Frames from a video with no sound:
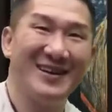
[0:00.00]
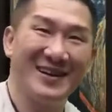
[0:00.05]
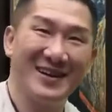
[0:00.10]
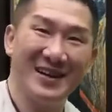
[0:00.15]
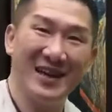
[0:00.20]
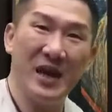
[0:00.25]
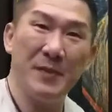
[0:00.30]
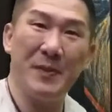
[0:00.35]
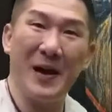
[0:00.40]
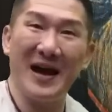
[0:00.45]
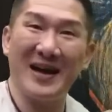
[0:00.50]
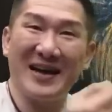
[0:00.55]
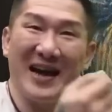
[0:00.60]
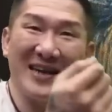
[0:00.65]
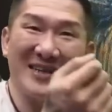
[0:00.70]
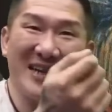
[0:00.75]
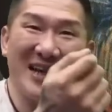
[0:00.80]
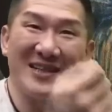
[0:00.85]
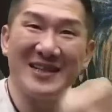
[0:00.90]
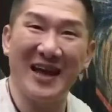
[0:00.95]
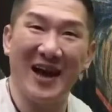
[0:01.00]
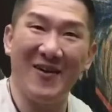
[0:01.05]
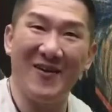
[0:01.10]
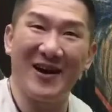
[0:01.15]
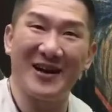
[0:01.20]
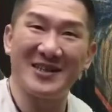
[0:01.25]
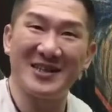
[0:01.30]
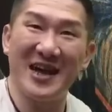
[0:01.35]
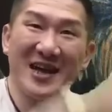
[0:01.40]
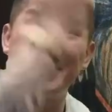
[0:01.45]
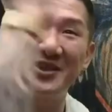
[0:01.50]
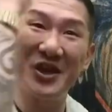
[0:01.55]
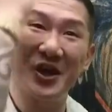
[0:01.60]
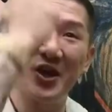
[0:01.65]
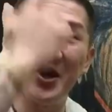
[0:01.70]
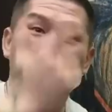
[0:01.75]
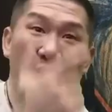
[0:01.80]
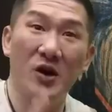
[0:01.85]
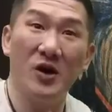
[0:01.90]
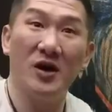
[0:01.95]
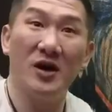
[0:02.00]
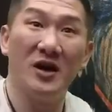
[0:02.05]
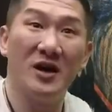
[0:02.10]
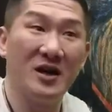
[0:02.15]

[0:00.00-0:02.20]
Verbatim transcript: 一把开山刀往上丢，